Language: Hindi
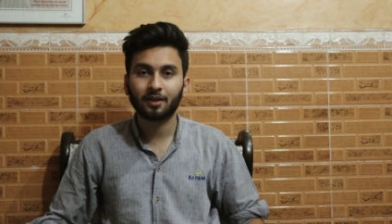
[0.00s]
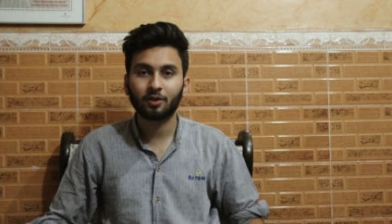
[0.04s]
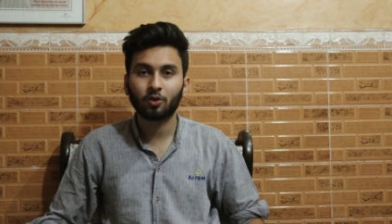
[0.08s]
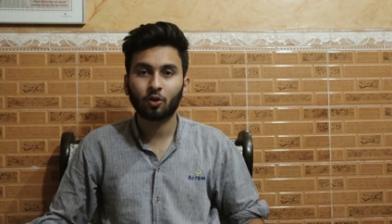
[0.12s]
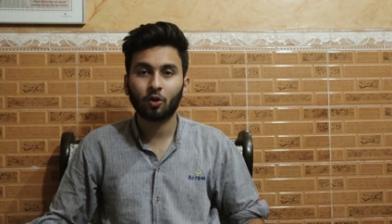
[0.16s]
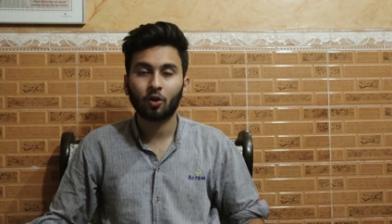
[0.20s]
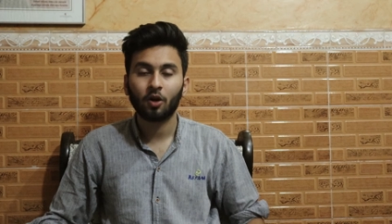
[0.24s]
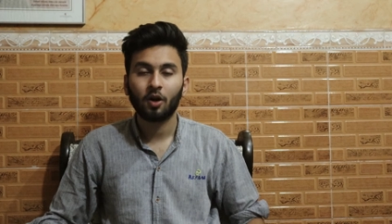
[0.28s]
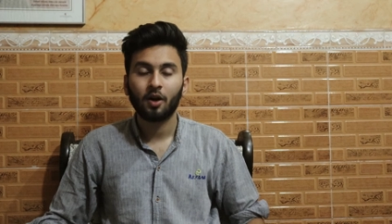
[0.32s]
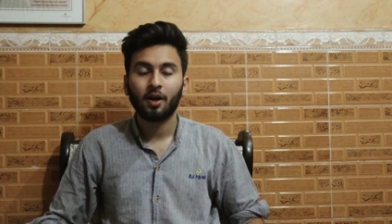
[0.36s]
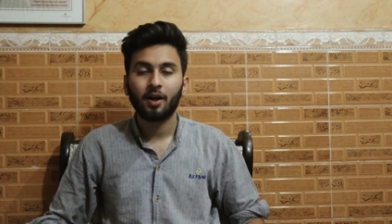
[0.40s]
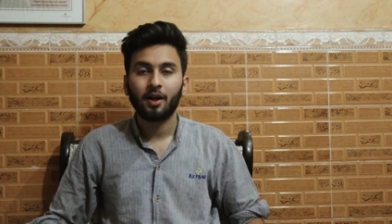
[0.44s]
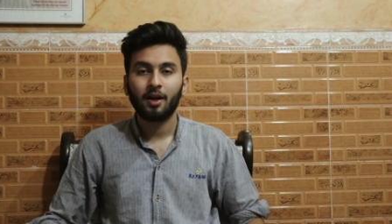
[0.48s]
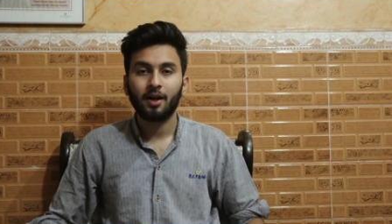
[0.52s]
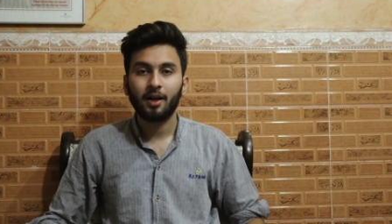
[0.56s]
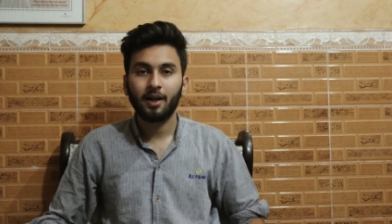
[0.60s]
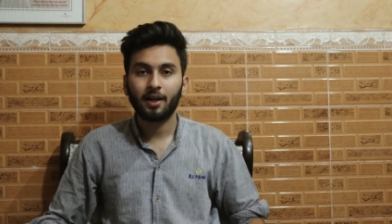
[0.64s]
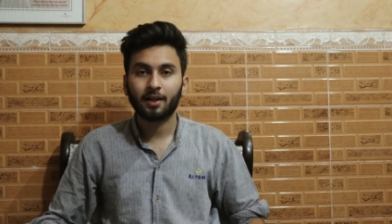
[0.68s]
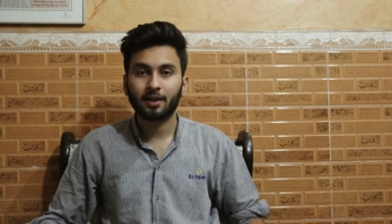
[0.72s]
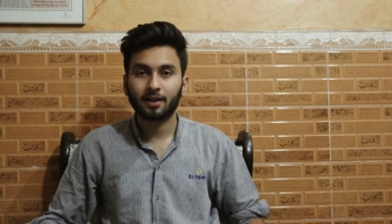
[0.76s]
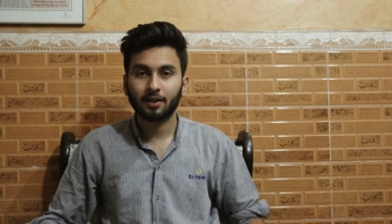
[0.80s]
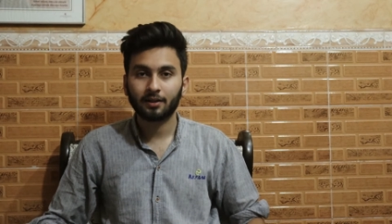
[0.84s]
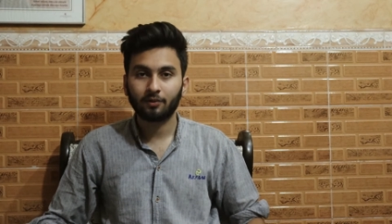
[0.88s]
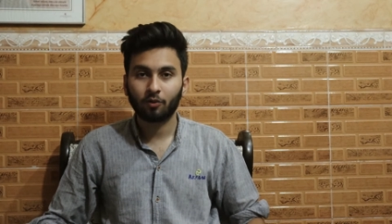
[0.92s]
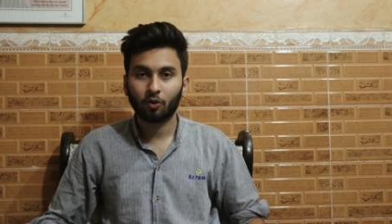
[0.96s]
साथ जो
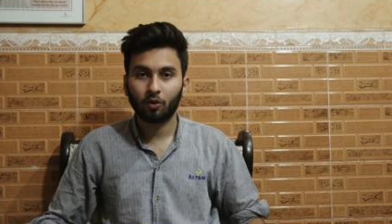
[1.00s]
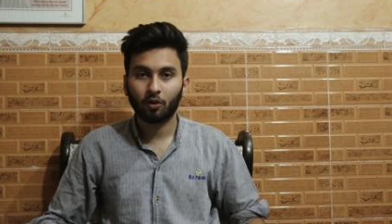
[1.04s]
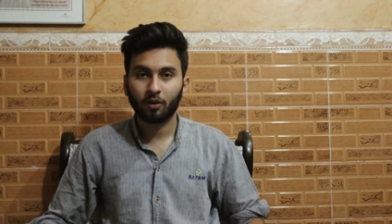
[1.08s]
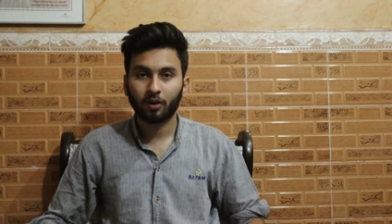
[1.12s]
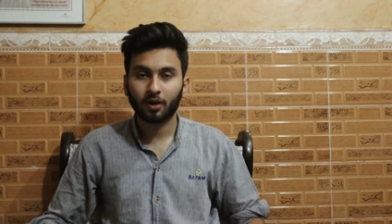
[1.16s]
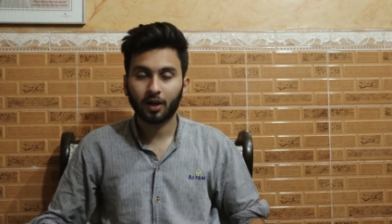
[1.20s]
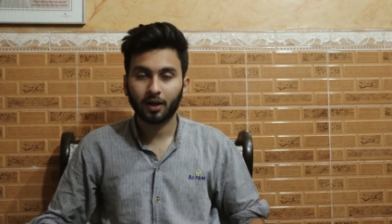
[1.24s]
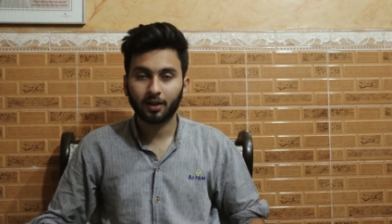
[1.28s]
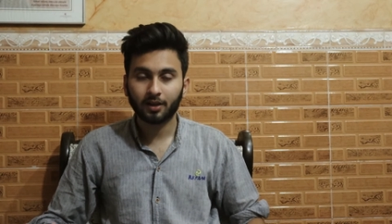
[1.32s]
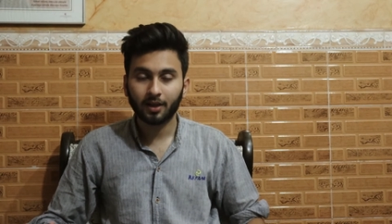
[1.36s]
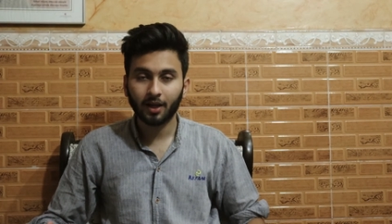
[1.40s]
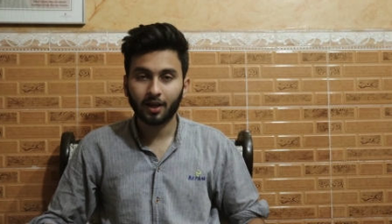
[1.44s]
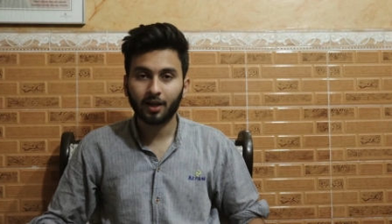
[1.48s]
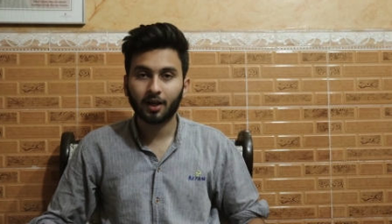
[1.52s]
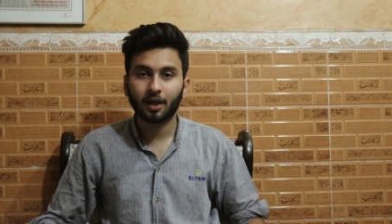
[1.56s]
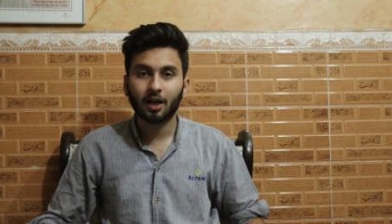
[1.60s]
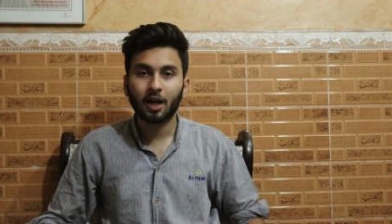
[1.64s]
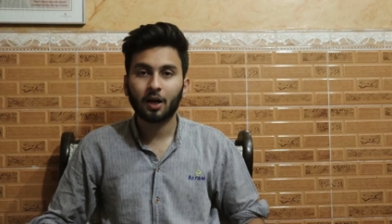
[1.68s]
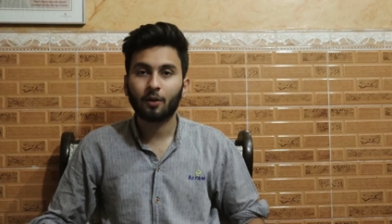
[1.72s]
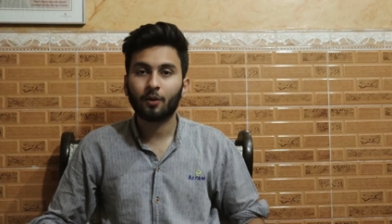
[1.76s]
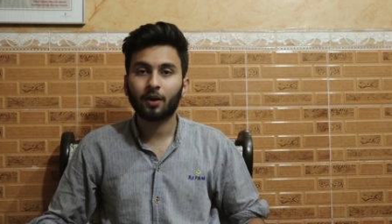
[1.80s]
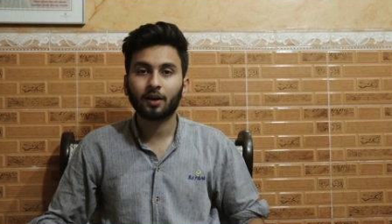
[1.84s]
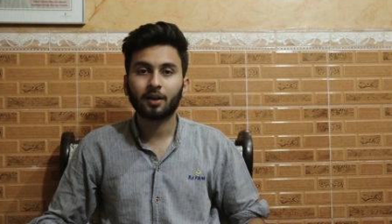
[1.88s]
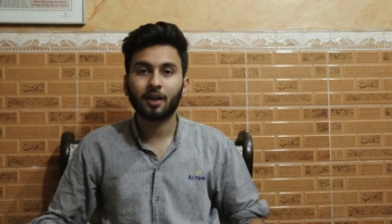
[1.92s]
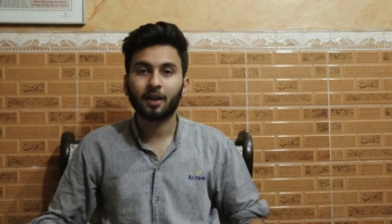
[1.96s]
एक वो खटका
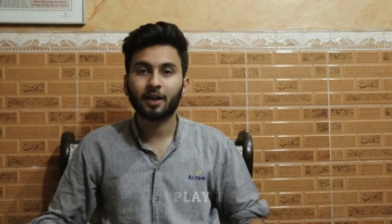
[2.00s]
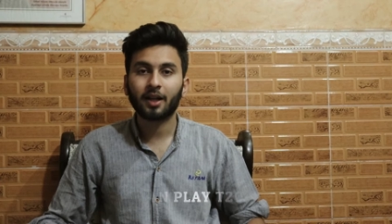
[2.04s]
लगा हुआ